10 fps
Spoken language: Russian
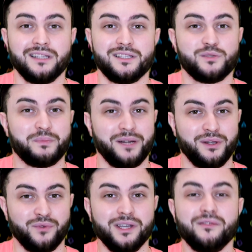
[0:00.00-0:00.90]
надеюсь,
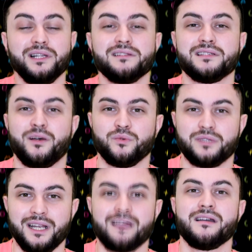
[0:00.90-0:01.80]
правильно выговорил,
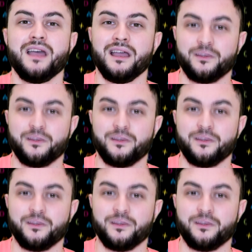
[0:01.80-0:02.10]
саундтрек